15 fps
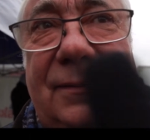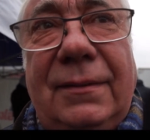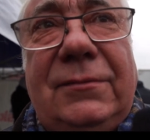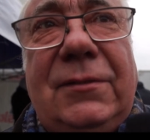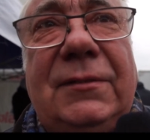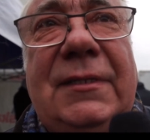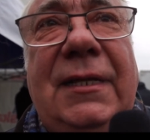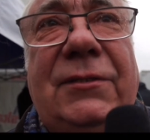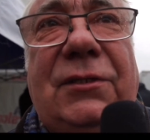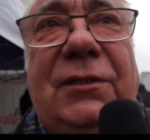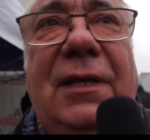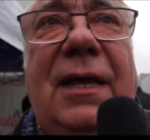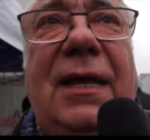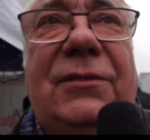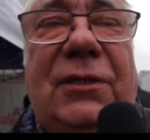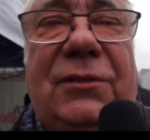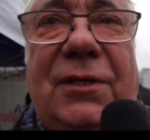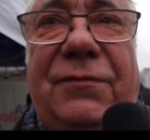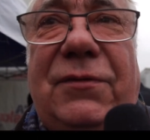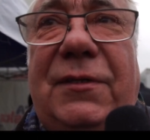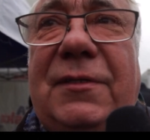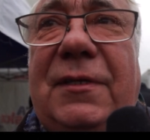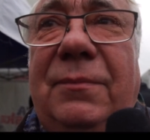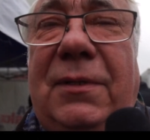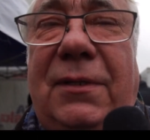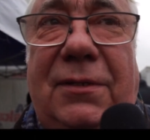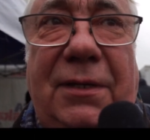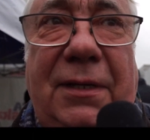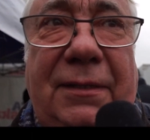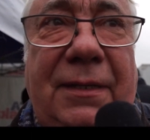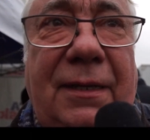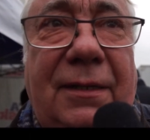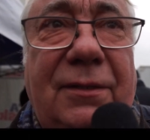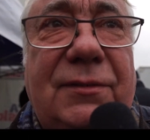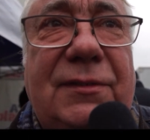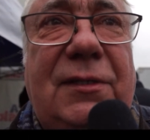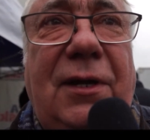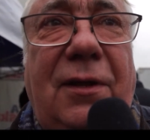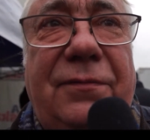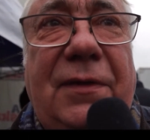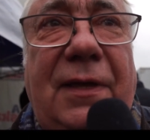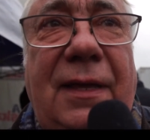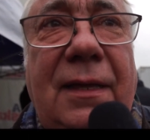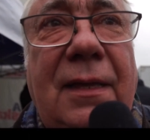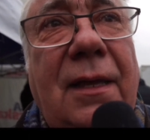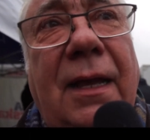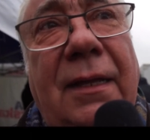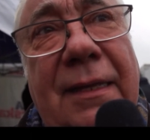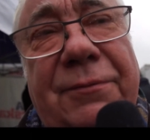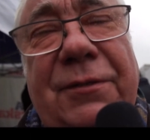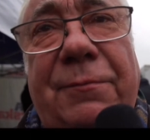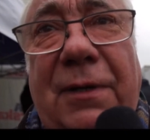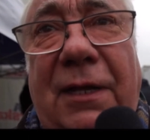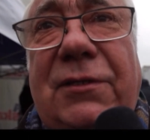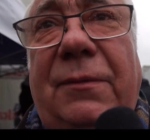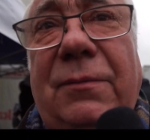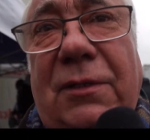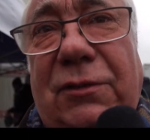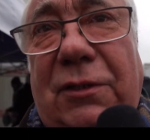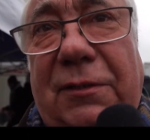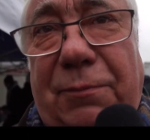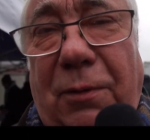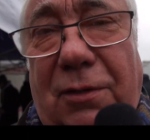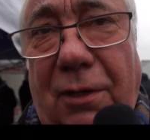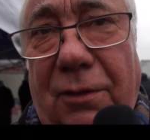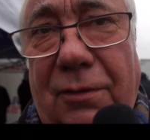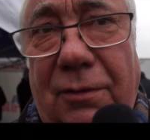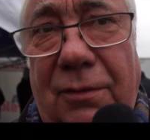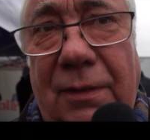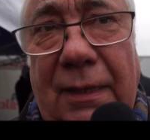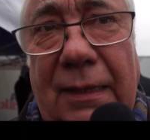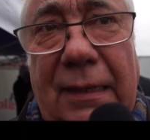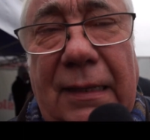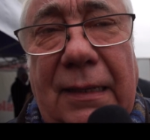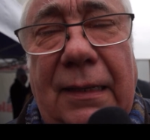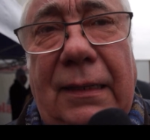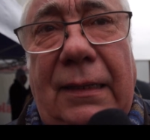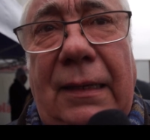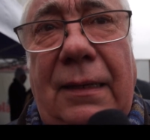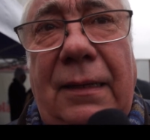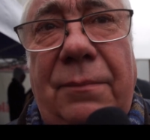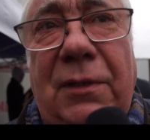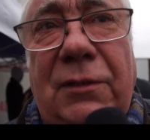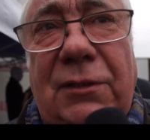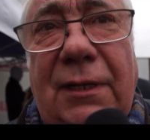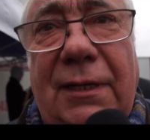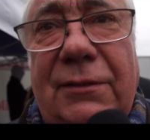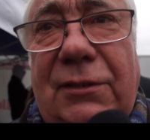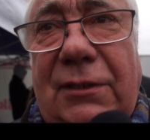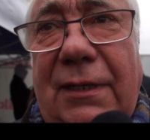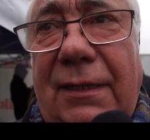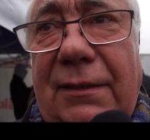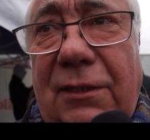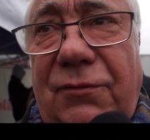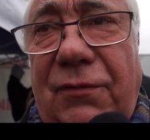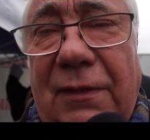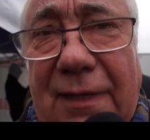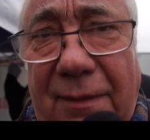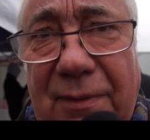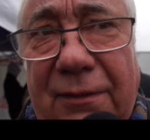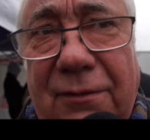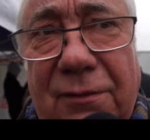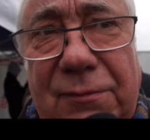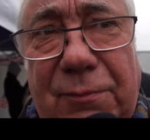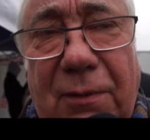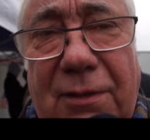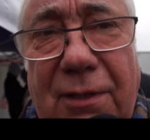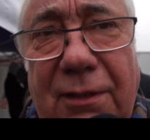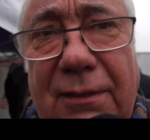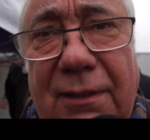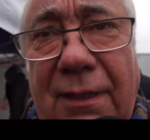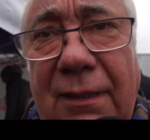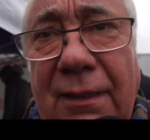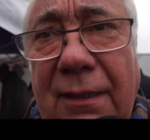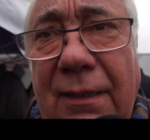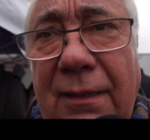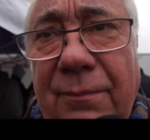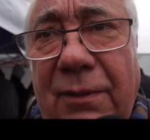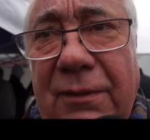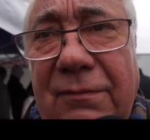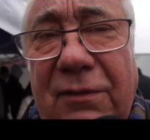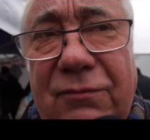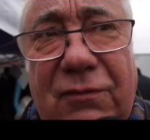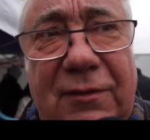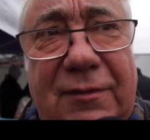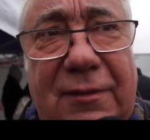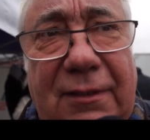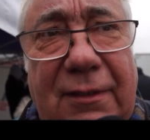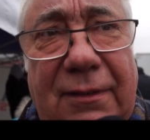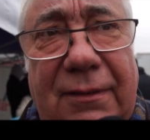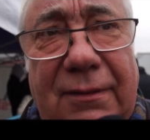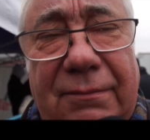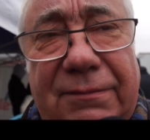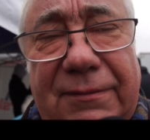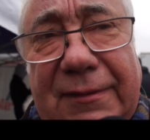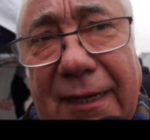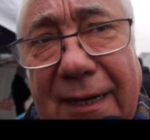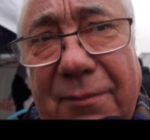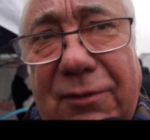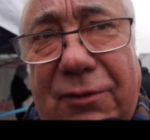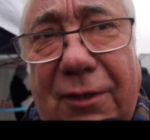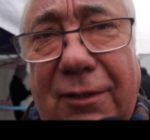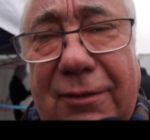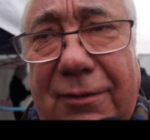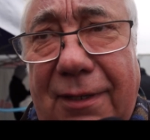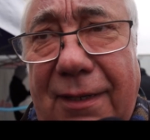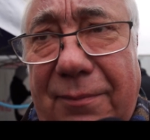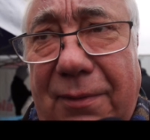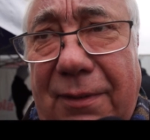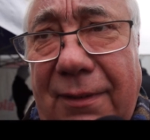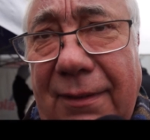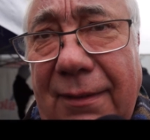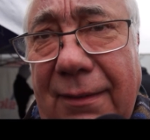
E, to znaczy ja życzę wszystkim tylko jednego. Zdrowia, a nie przepraszam, jeszcze spokoju. I myślę, że te święta będą spokojne, ponieważ wszyscy e, staramy się o to, aby